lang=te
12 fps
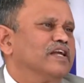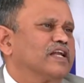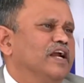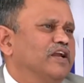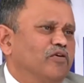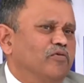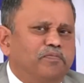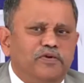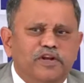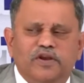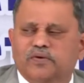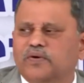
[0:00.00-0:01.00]
ఇట్లాంటివి
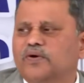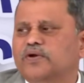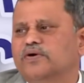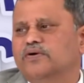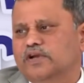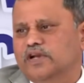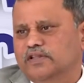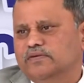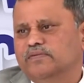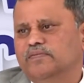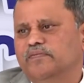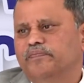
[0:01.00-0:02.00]
ఎప్పుడు నేను
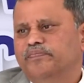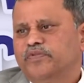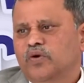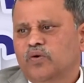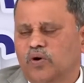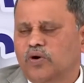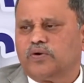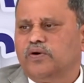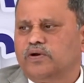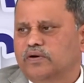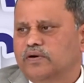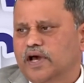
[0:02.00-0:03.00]
కోరుకోవట్లేదు
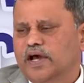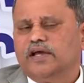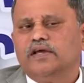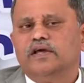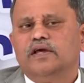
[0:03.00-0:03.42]
కోరుకోను కూడా